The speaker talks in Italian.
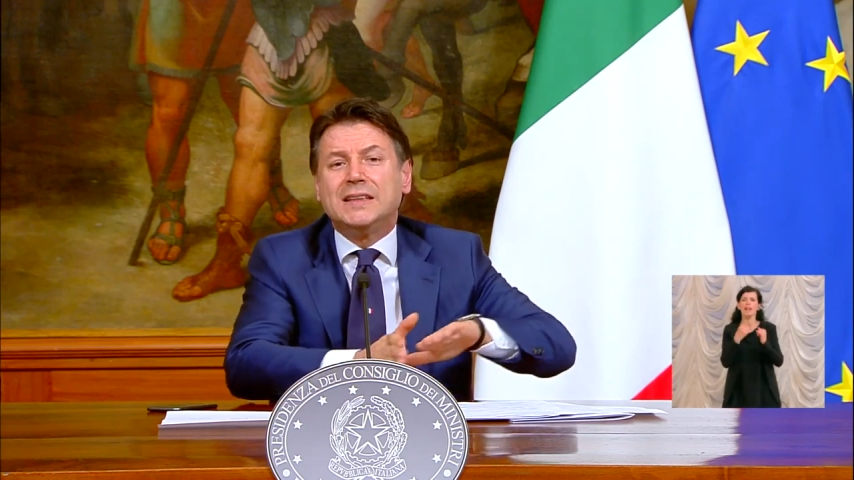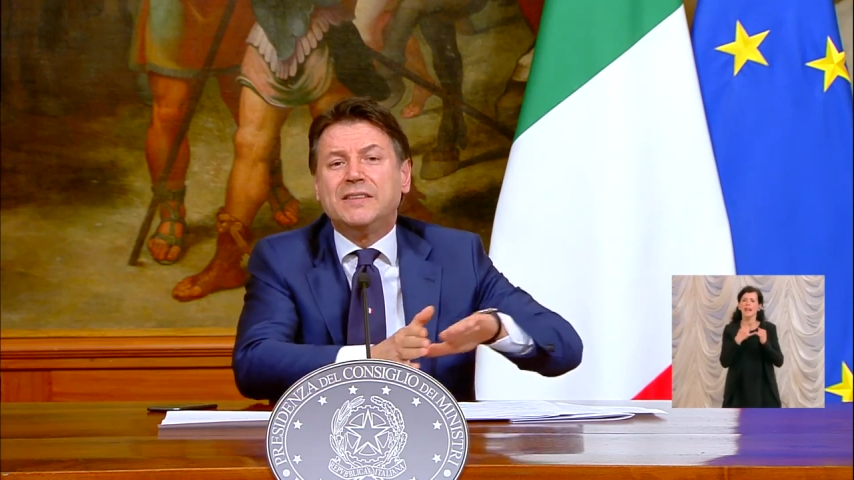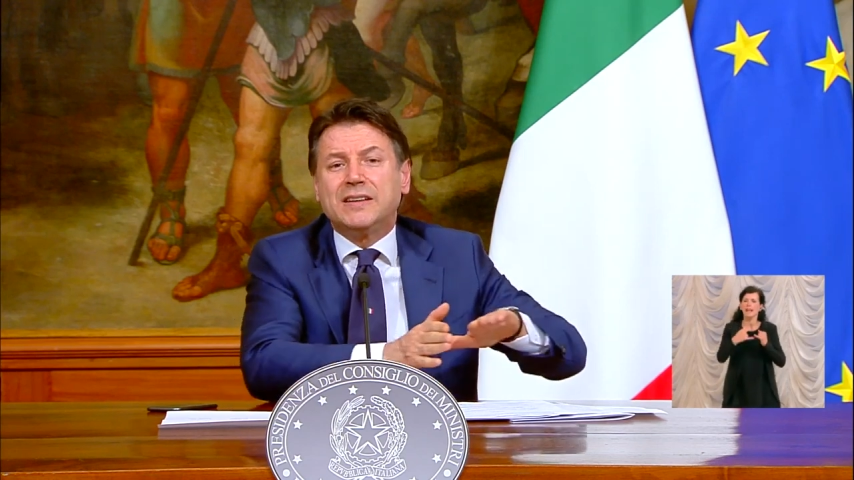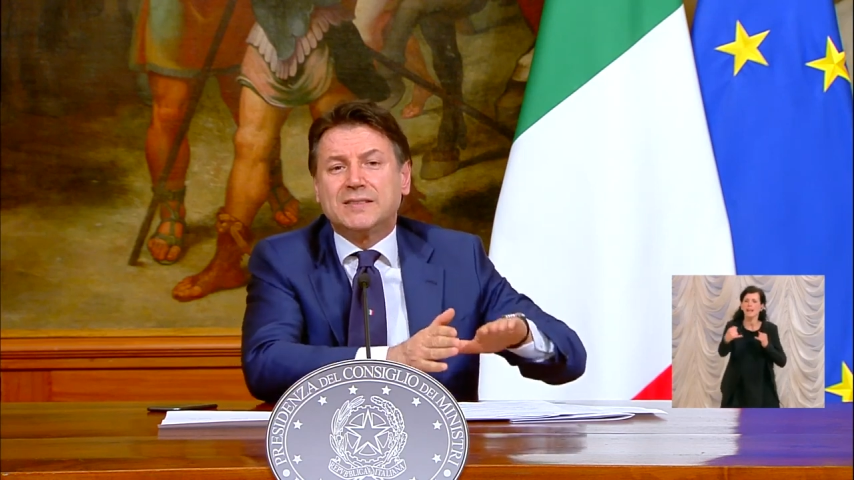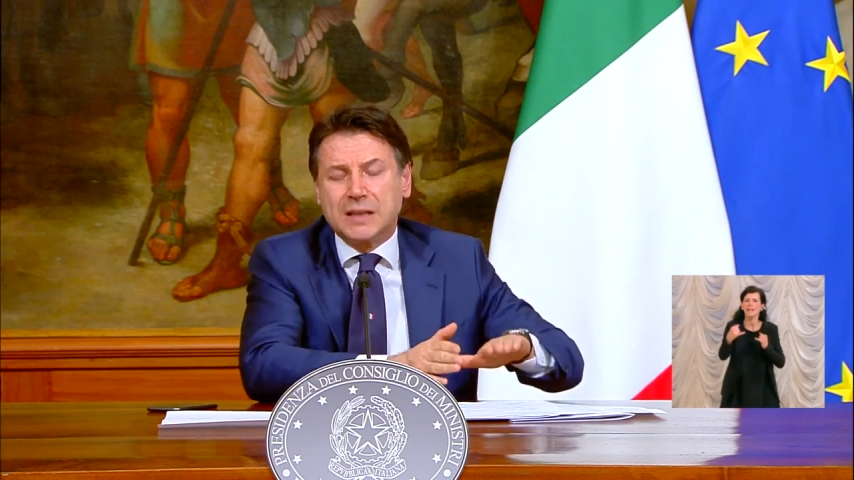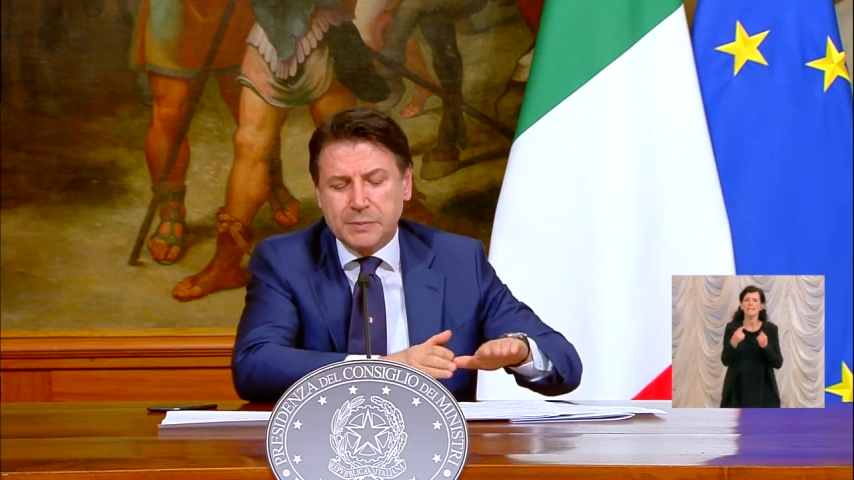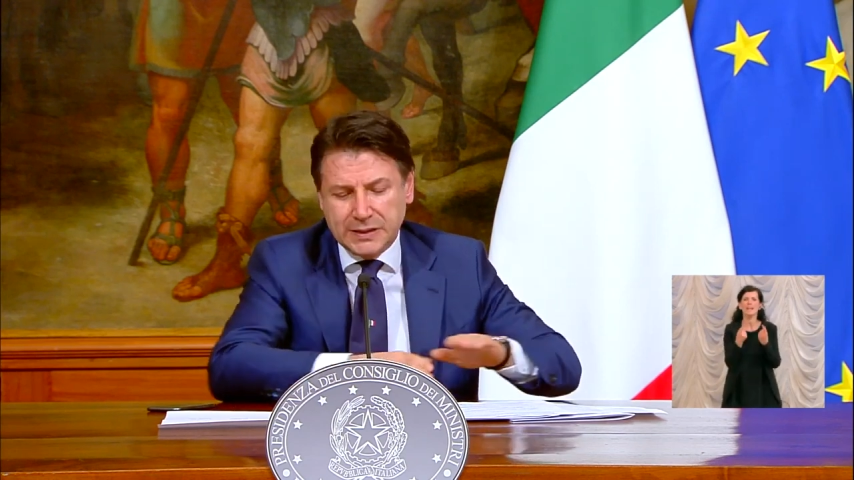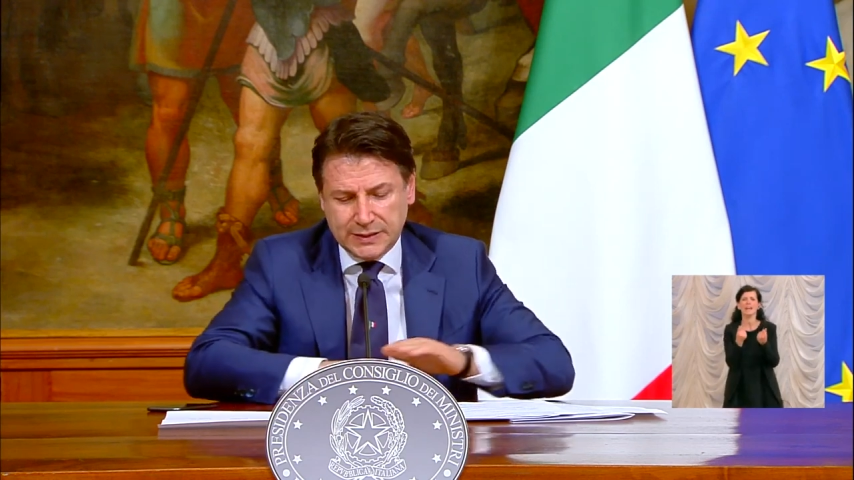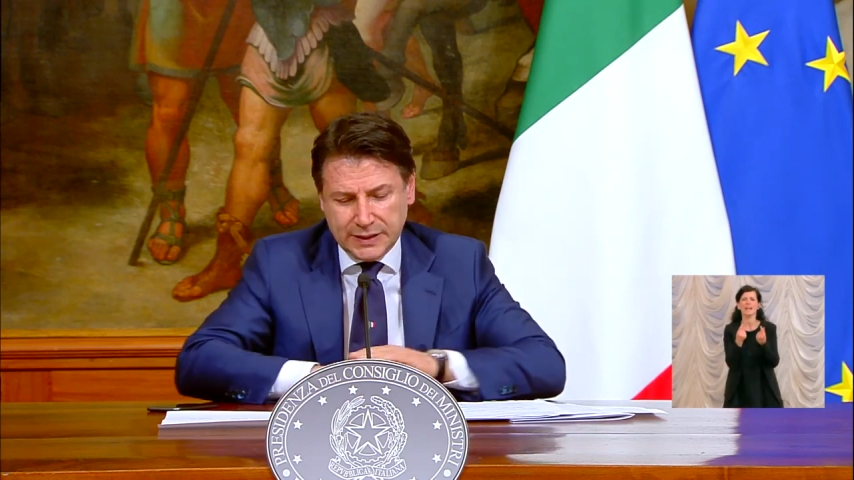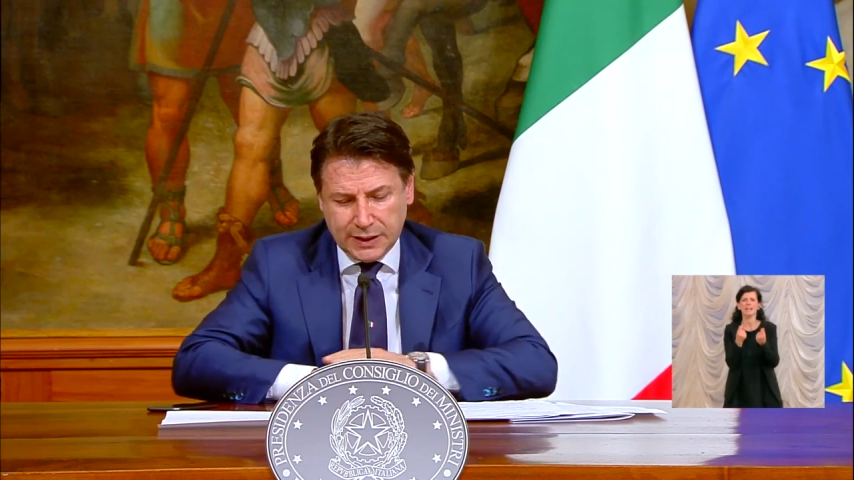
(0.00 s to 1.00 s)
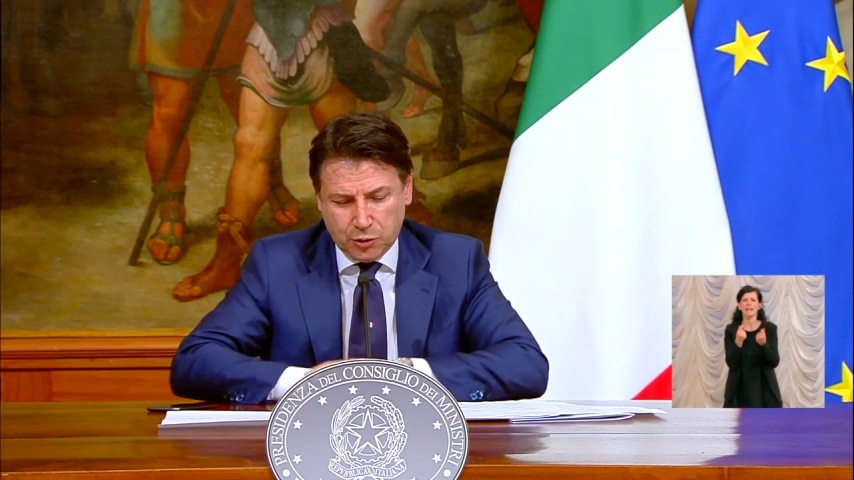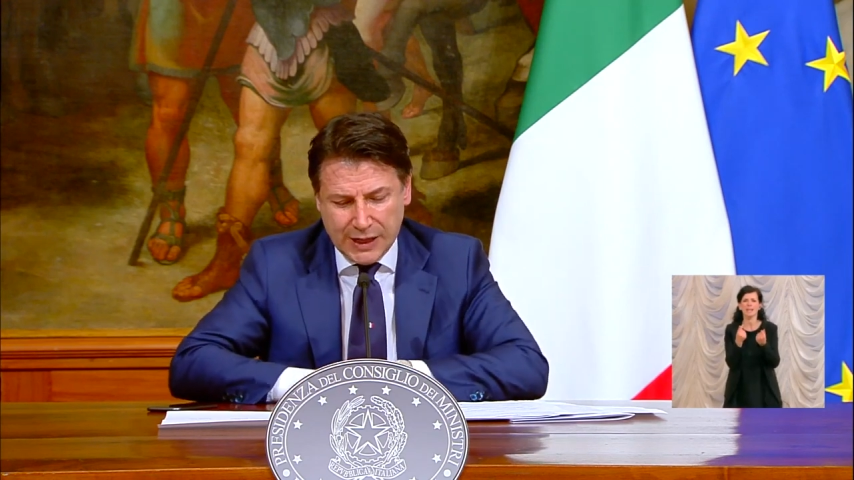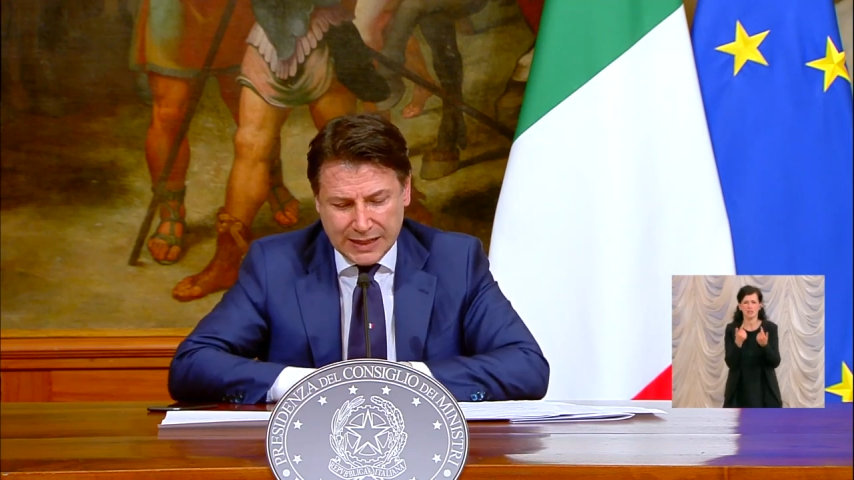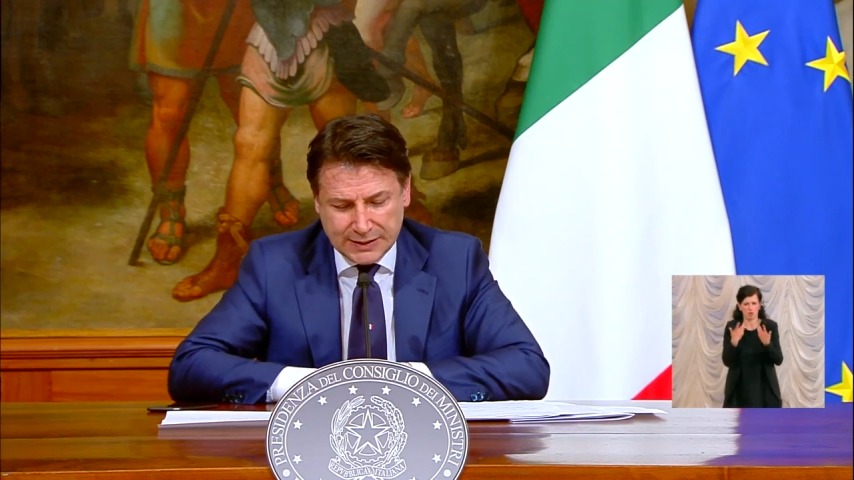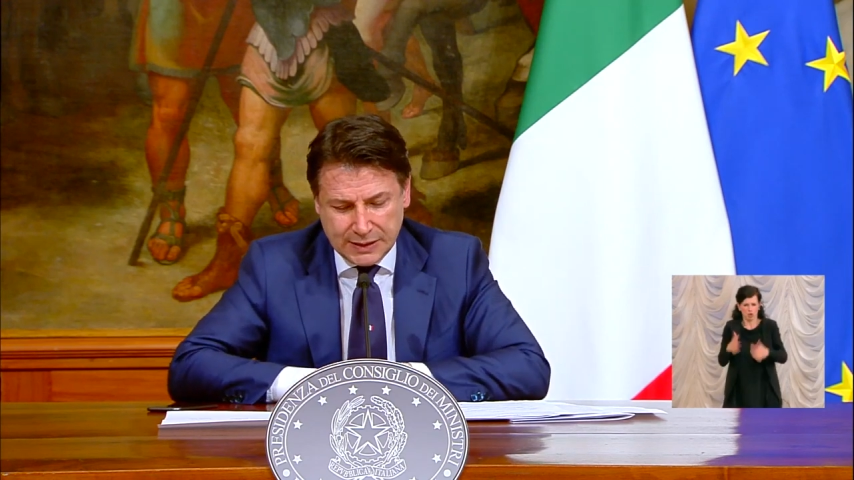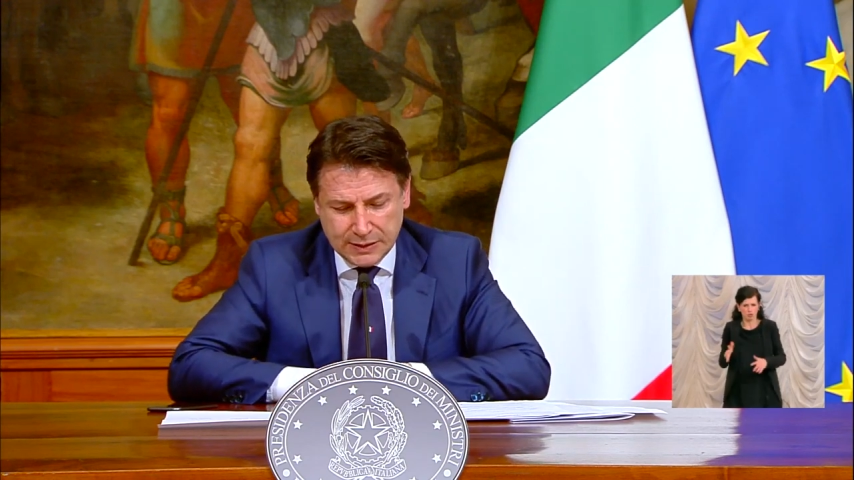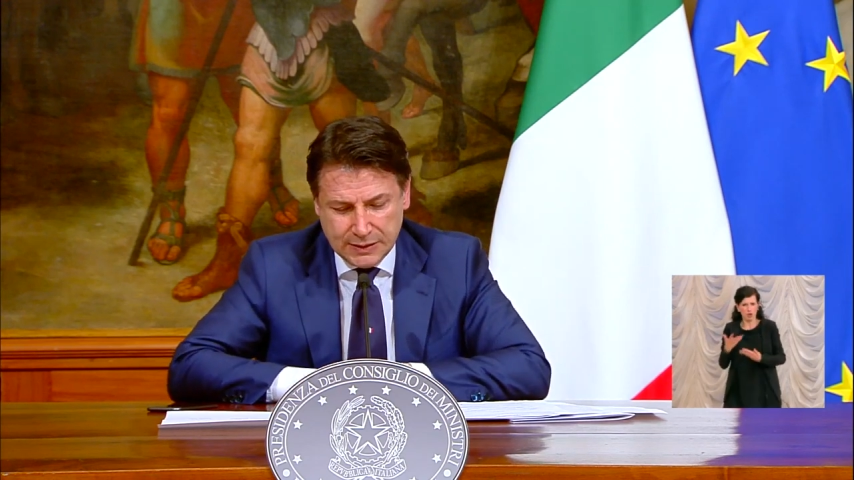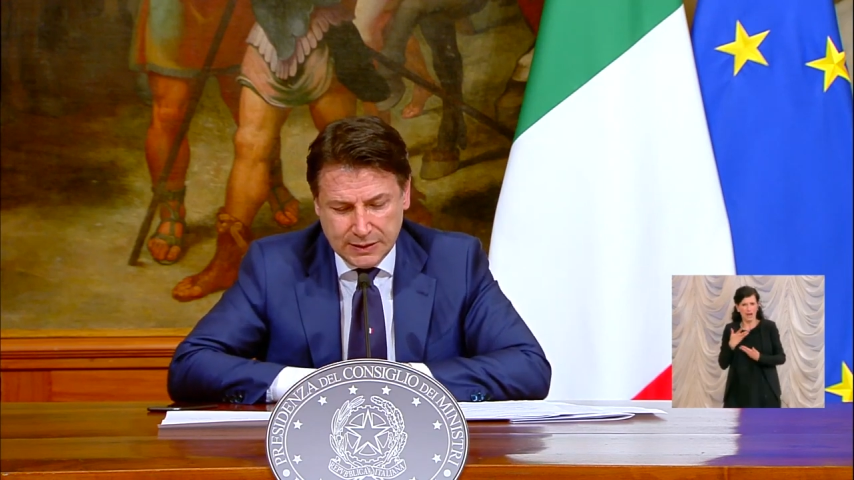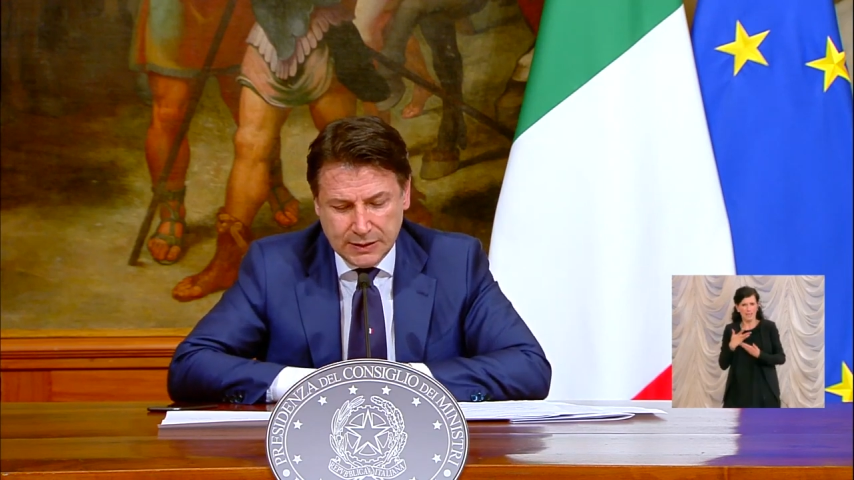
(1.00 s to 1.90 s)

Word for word: diversamente regolate.